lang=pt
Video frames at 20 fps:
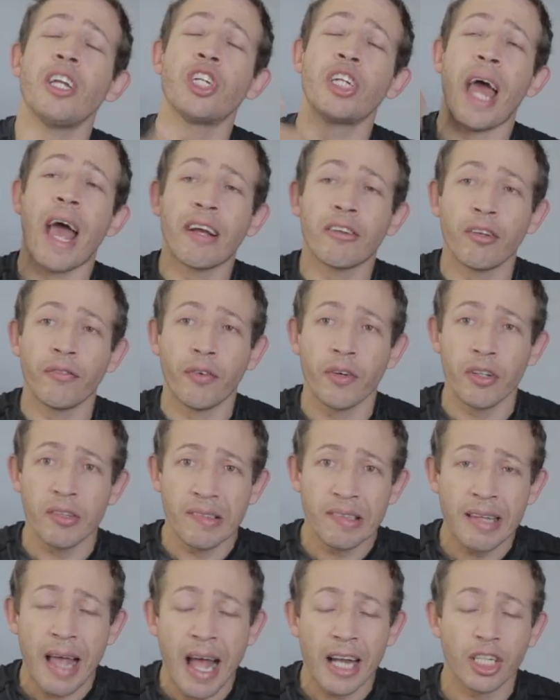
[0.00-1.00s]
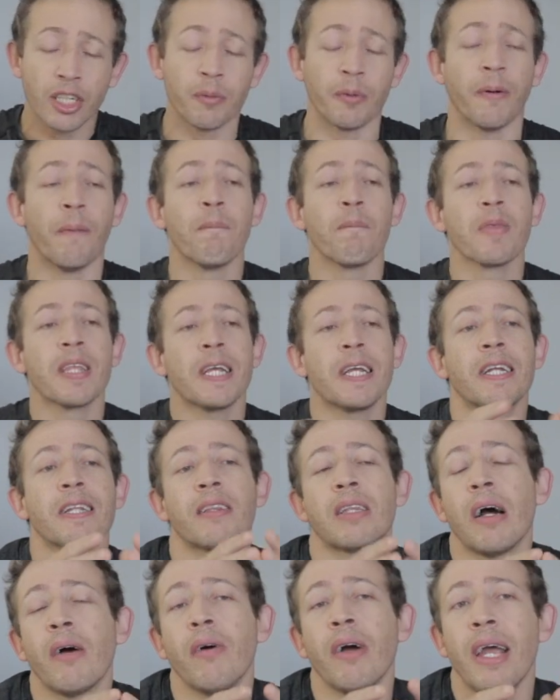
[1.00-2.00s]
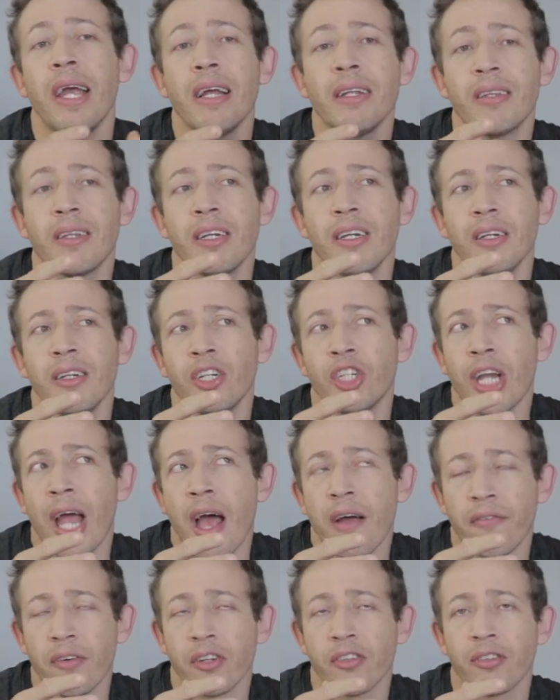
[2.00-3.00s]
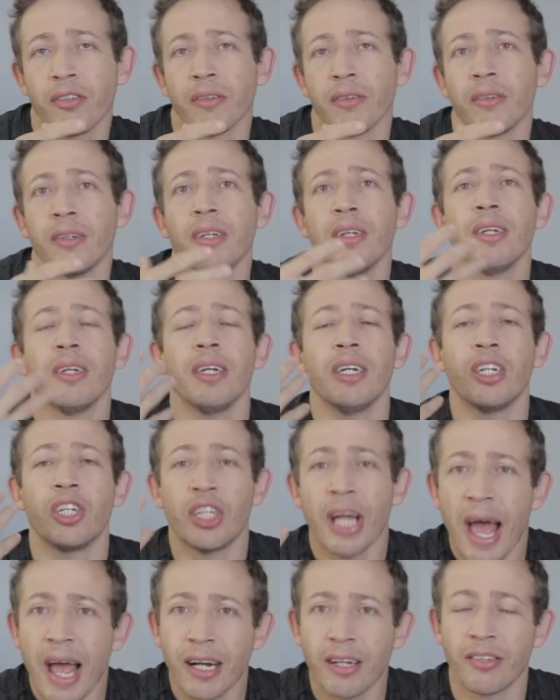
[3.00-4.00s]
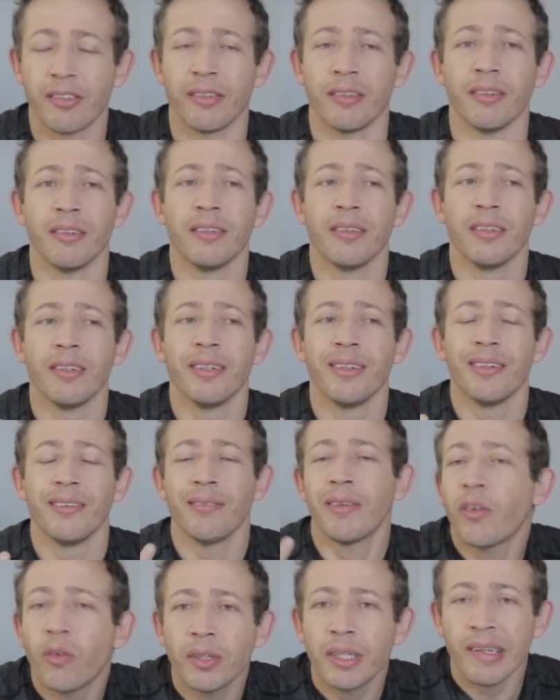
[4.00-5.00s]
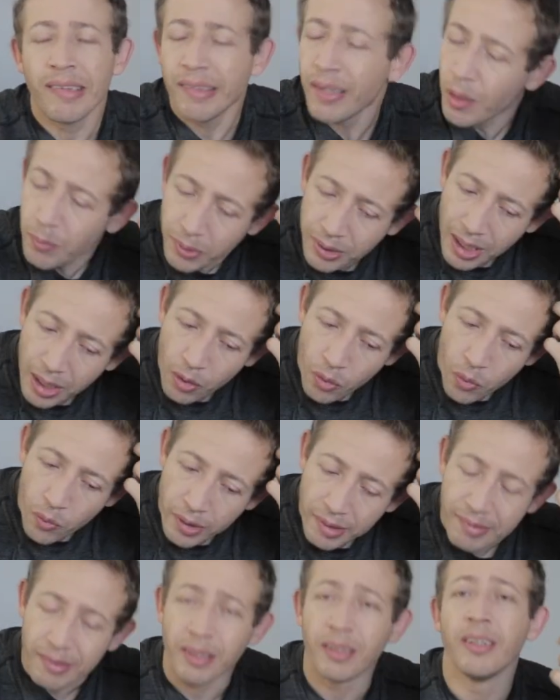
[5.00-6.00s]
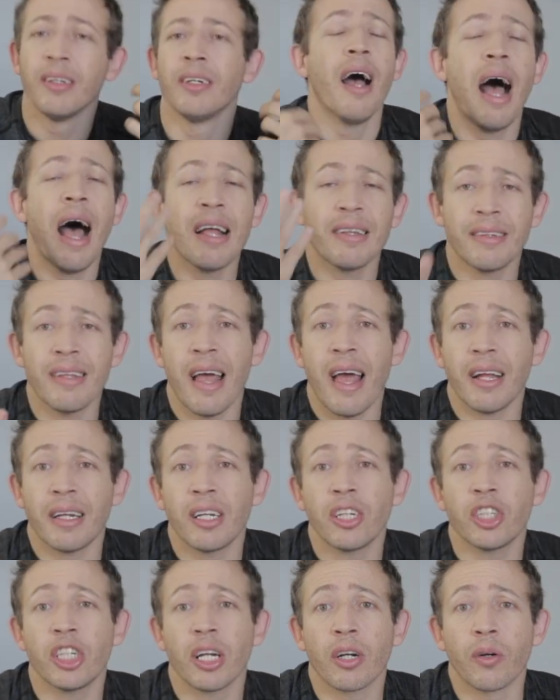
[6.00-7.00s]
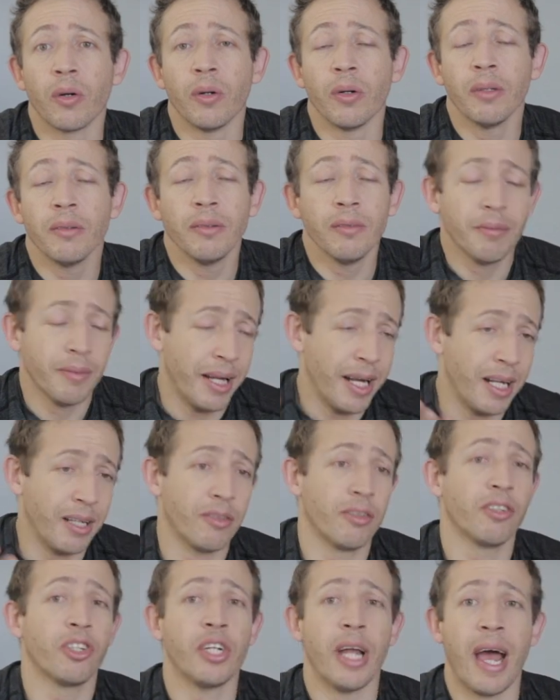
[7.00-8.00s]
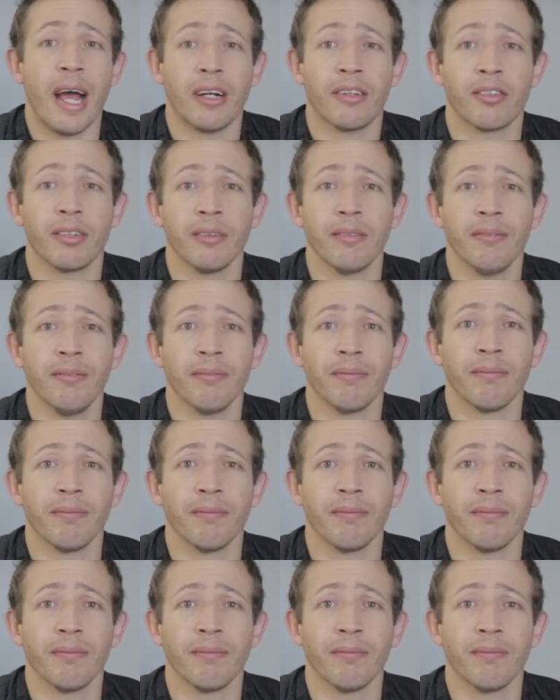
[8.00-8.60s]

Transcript: Jackson foi o sétimo. Então, entre Jefferson e Jackson, não aconteceu muita coisa. Até que chegou Andrew Jackson,